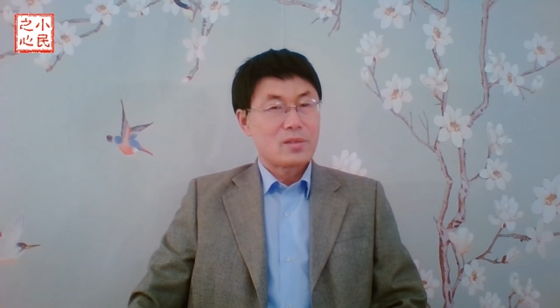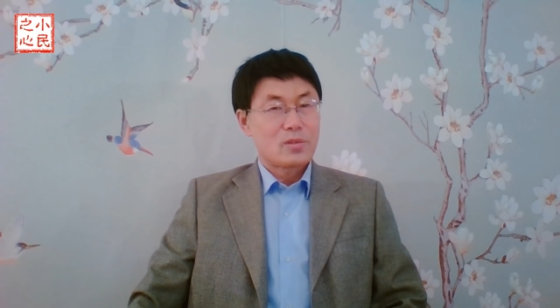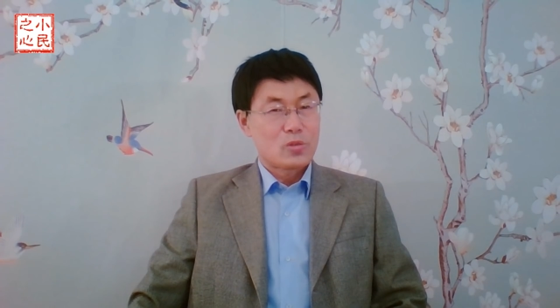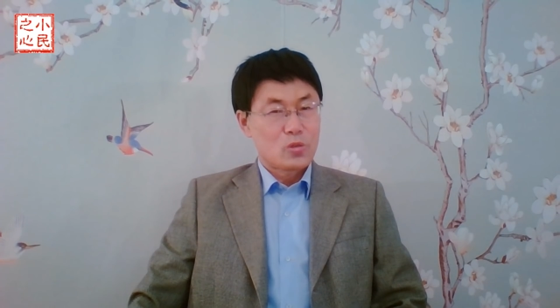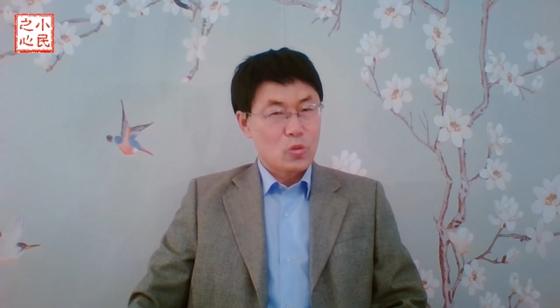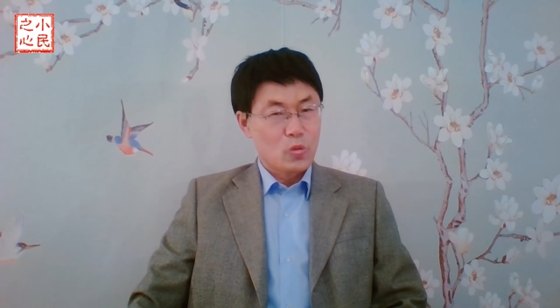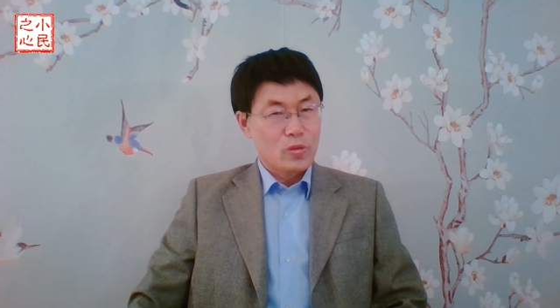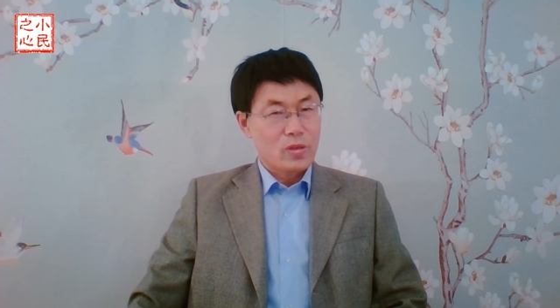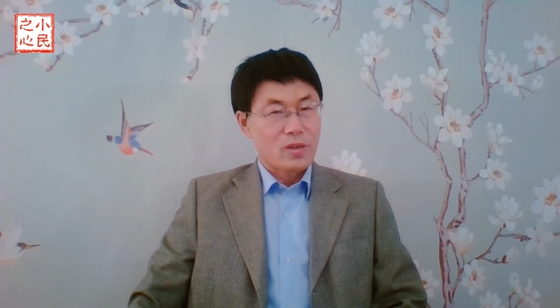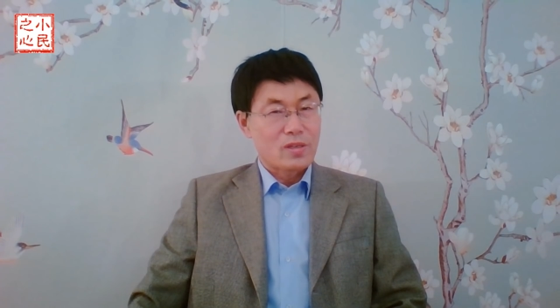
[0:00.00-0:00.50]
重
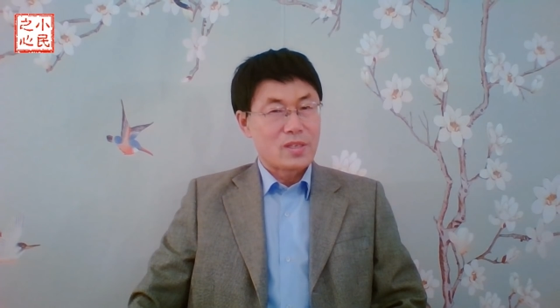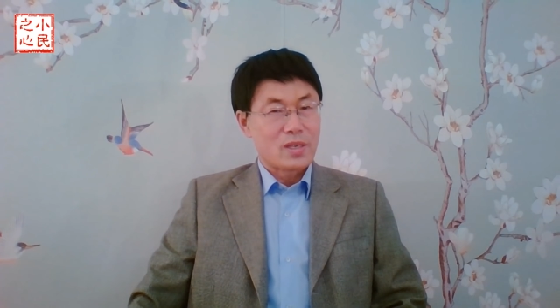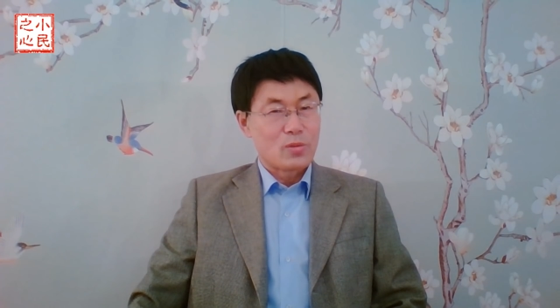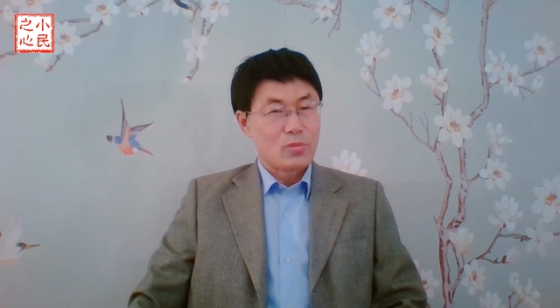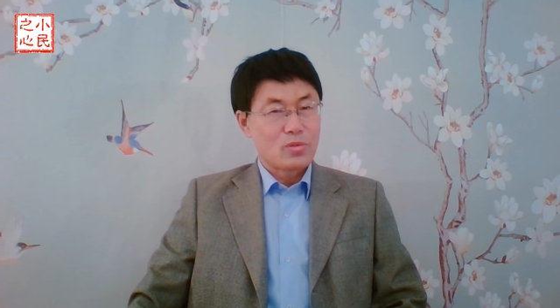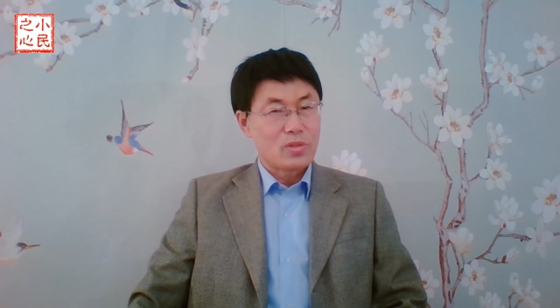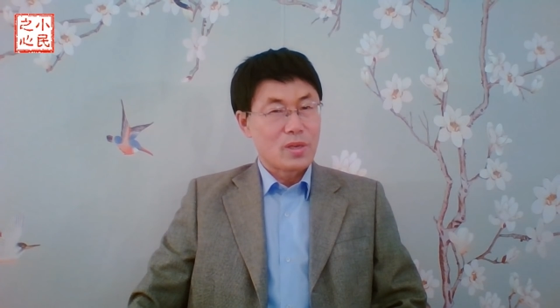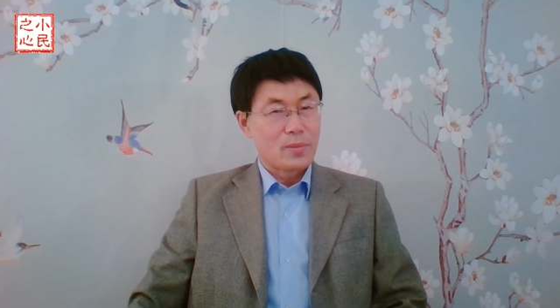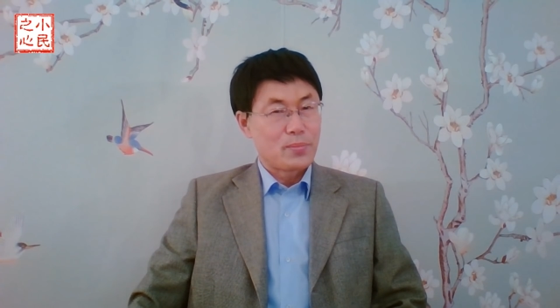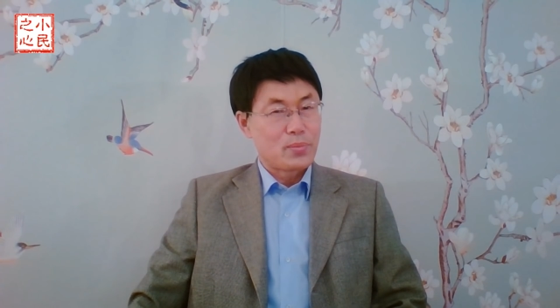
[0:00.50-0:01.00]
要人物
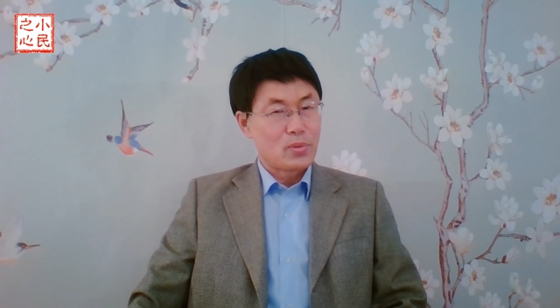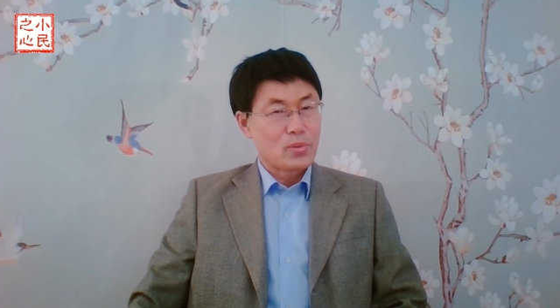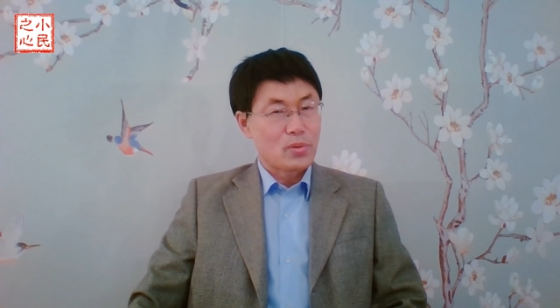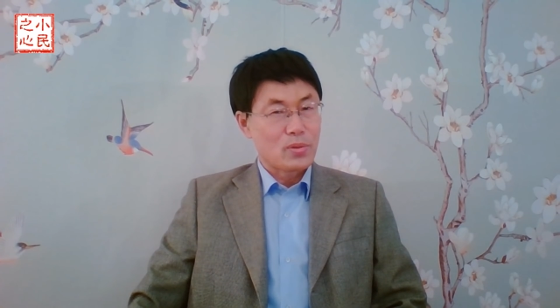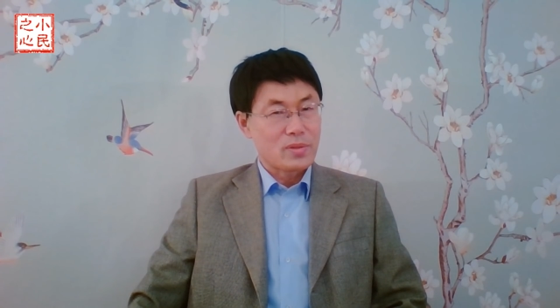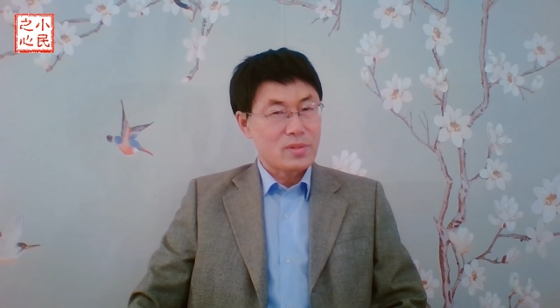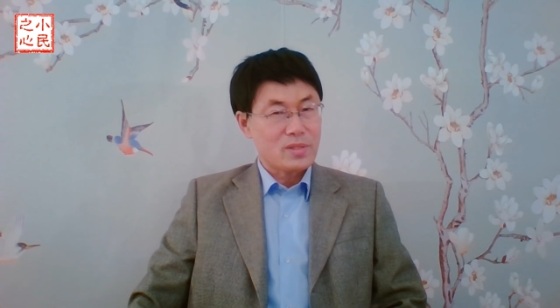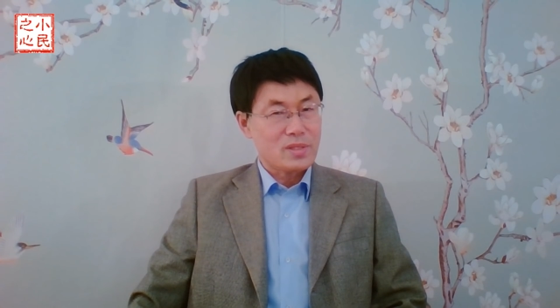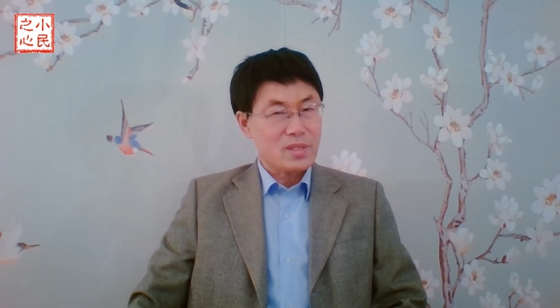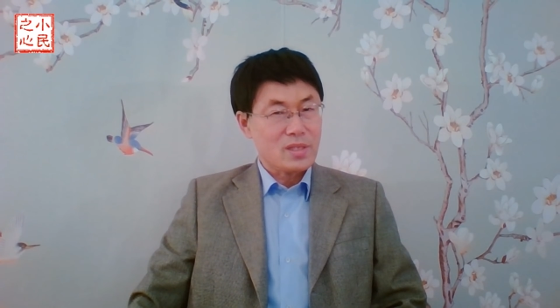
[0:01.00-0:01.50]
的不
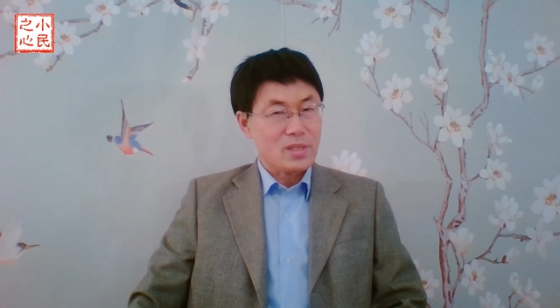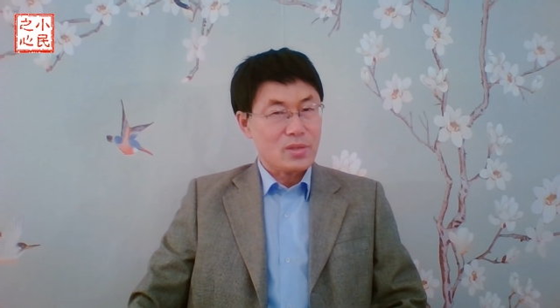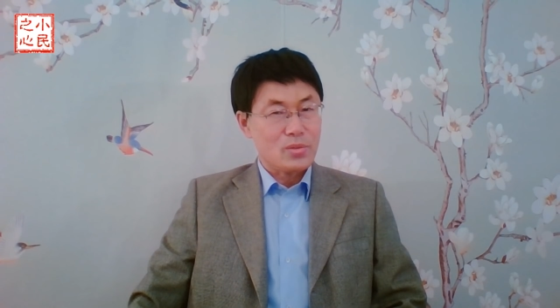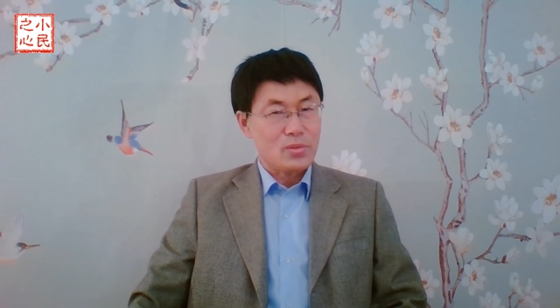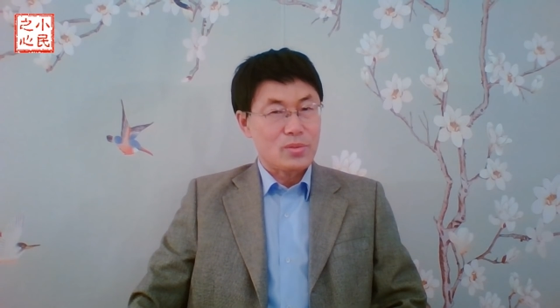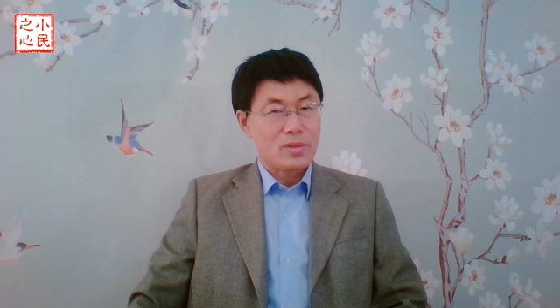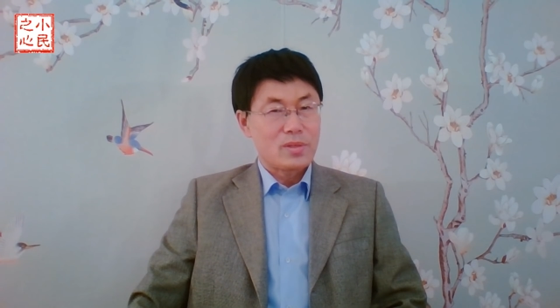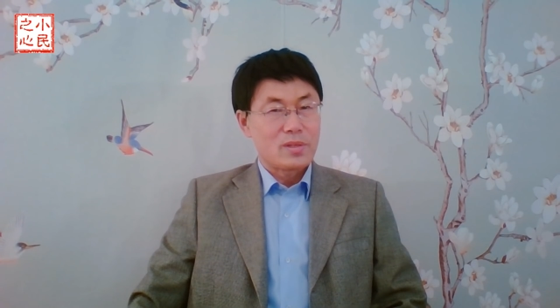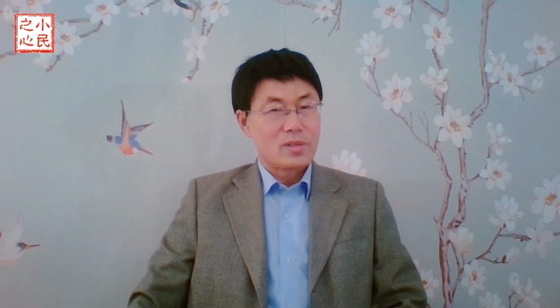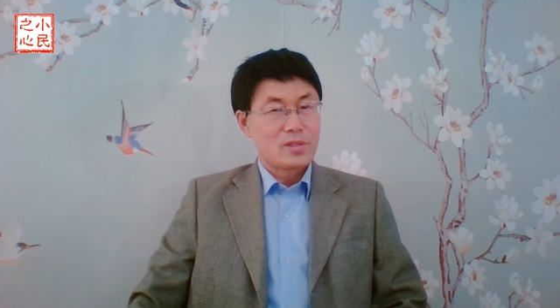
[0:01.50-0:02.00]
同际遇
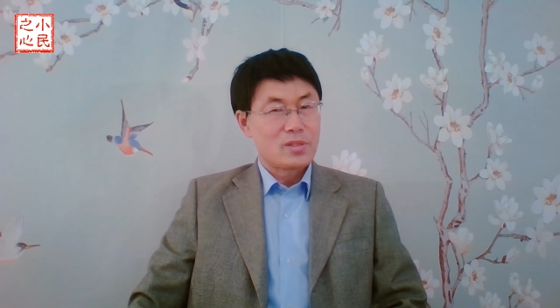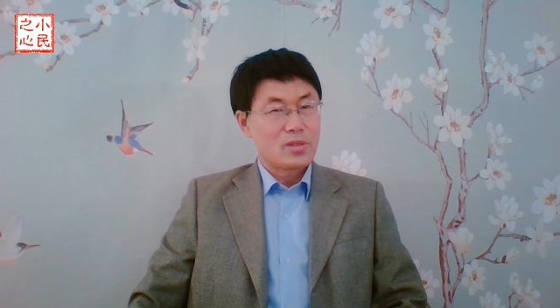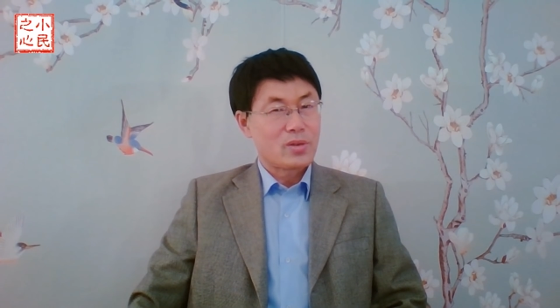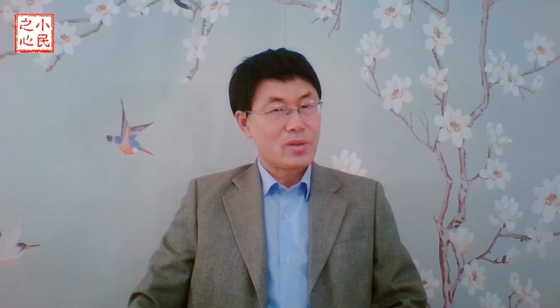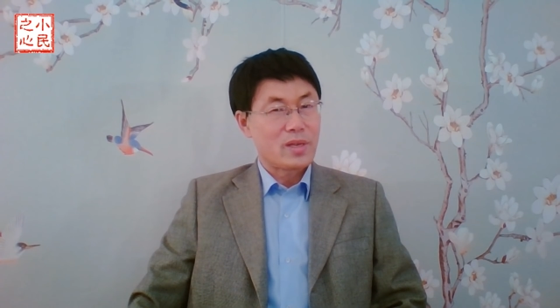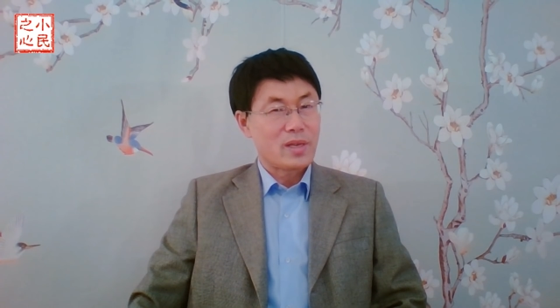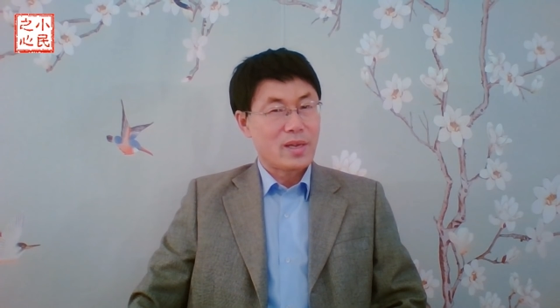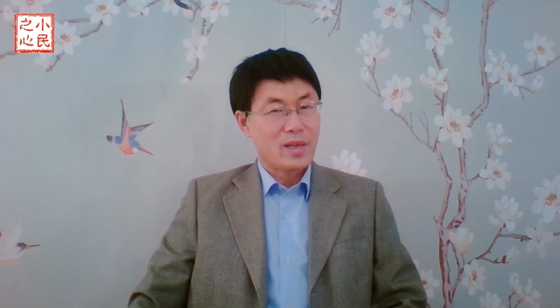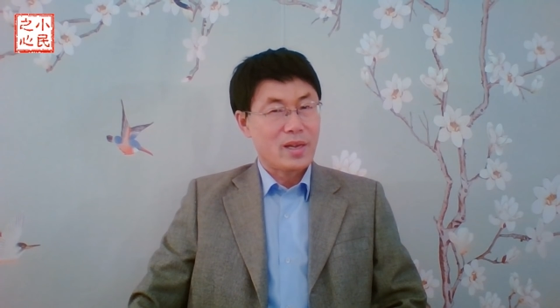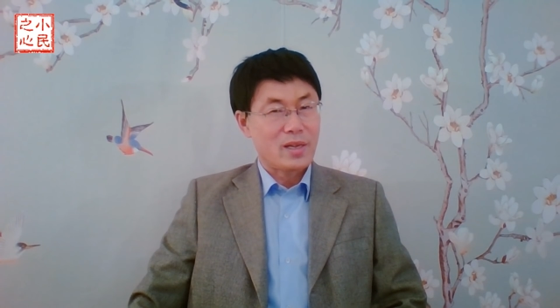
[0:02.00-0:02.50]
就可以
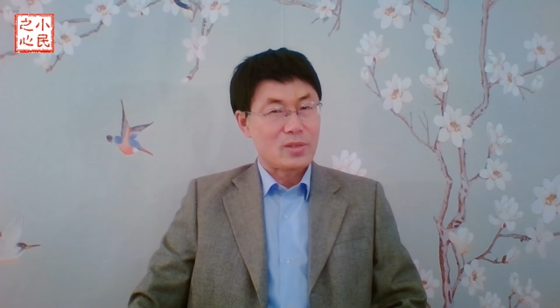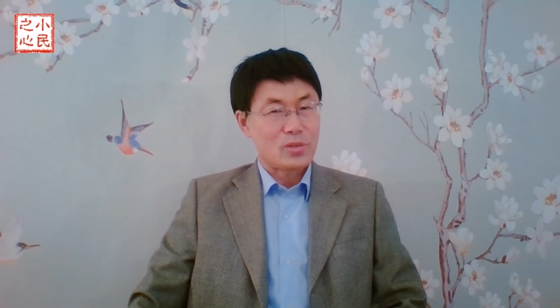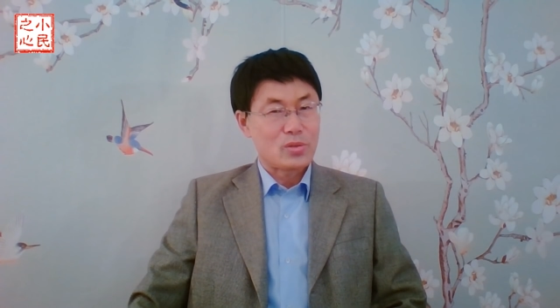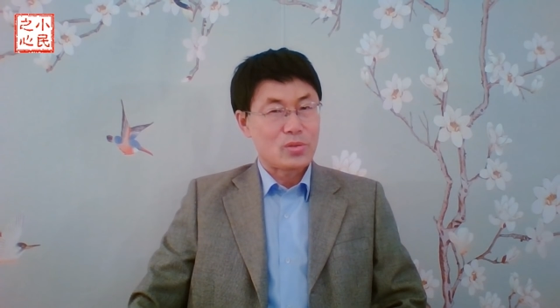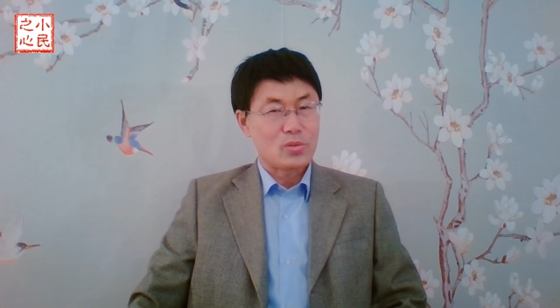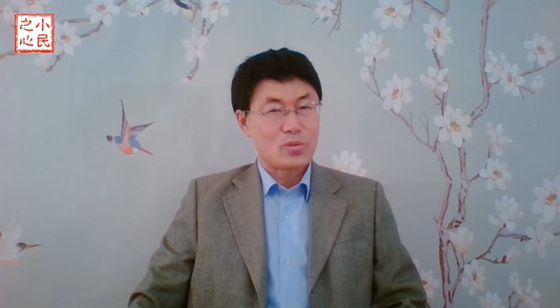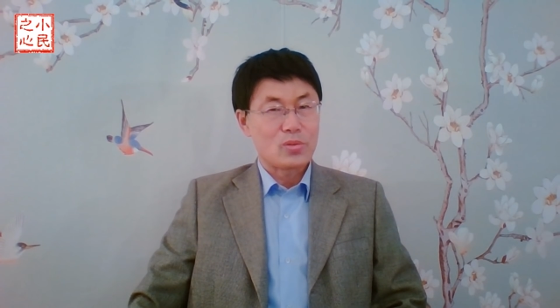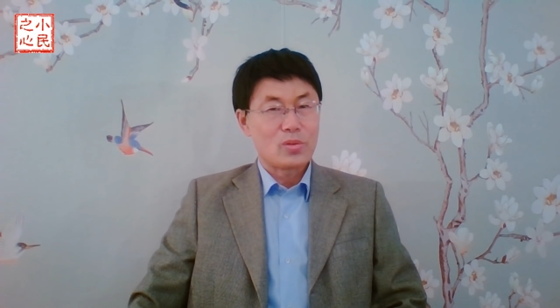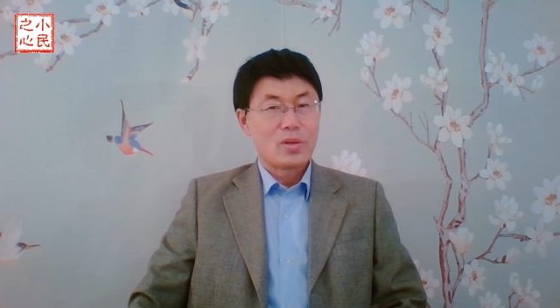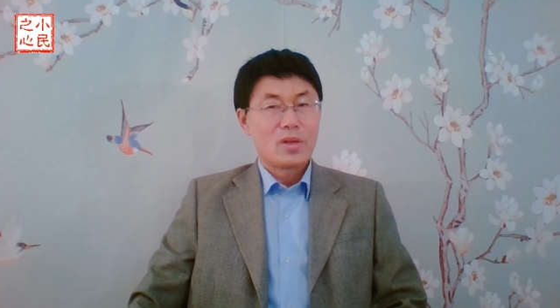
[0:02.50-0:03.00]
看出